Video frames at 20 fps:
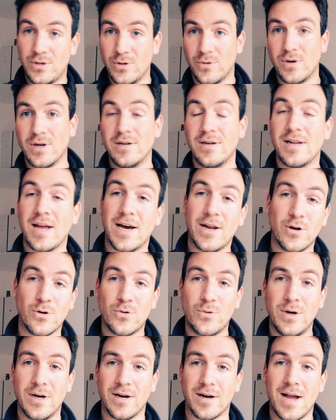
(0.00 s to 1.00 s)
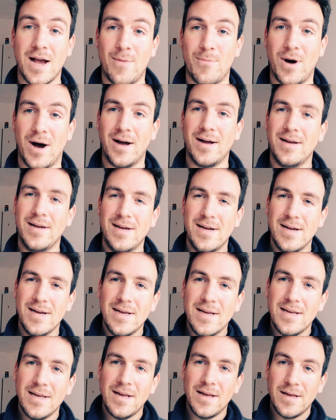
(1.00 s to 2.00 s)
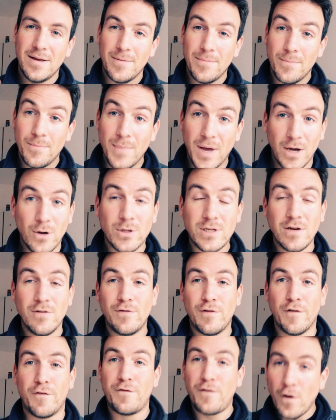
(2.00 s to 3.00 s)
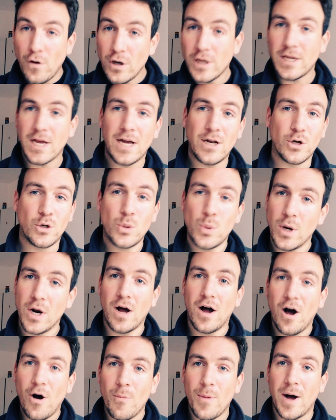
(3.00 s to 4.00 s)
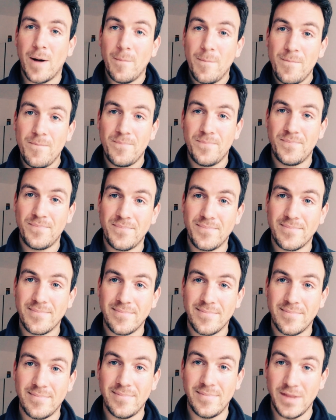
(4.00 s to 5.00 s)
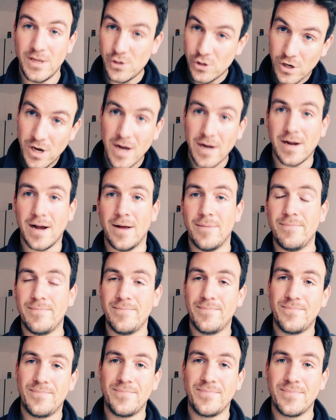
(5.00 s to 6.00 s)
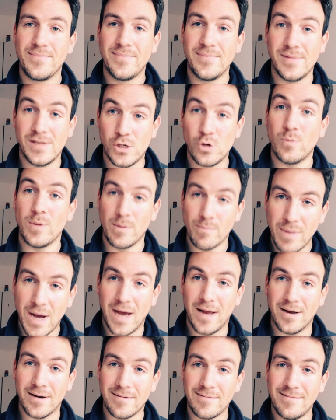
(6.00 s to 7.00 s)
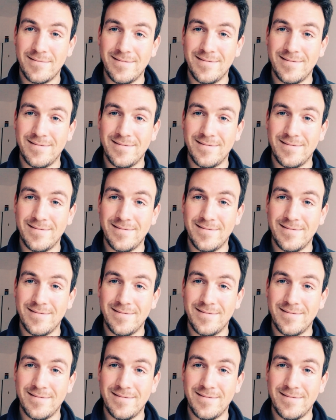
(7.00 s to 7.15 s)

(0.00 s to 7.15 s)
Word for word: 就跟着他的 Twitter 看吧。美国政府封了他的 Twitter 号吗？你去看看，你就明白了。